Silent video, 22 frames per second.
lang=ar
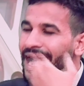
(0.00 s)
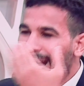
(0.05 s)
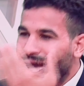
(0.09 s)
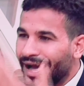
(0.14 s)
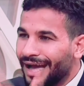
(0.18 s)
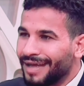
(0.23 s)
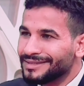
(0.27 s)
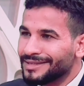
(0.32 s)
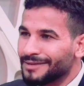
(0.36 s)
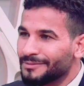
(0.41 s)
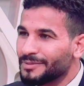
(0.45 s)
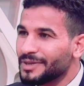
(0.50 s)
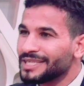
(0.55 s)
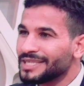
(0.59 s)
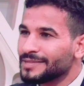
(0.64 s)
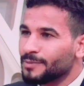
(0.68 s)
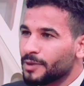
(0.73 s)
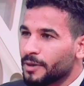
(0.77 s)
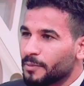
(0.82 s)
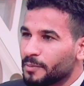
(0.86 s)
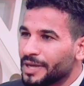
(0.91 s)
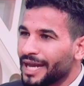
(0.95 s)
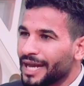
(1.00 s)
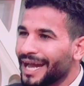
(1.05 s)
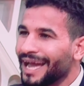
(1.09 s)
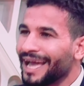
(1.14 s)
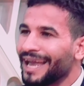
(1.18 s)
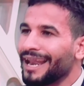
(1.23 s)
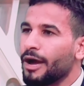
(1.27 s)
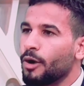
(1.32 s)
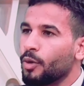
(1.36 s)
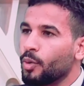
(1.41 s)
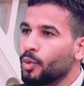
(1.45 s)
اعظم جسم ربنا
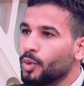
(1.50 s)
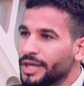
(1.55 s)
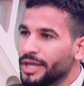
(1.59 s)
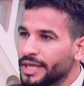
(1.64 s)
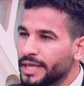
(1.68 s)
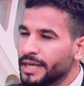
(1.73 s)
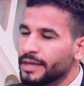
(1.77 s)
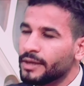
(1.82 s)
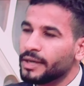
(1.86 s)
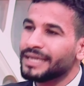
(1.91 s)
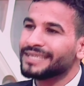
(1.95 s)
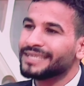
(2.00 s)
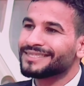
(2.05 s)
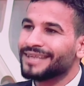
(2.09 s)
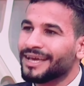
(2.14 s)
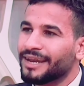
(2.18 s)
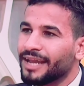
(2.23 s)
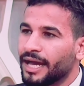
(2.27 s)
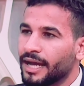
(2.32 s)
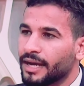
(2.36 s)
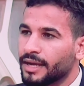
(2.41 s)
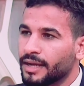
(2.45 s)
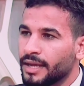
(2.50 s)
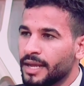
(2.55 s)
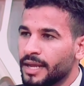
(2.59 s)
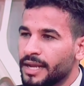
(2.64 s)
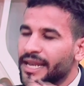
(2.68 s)
خلقه ليك لصالحك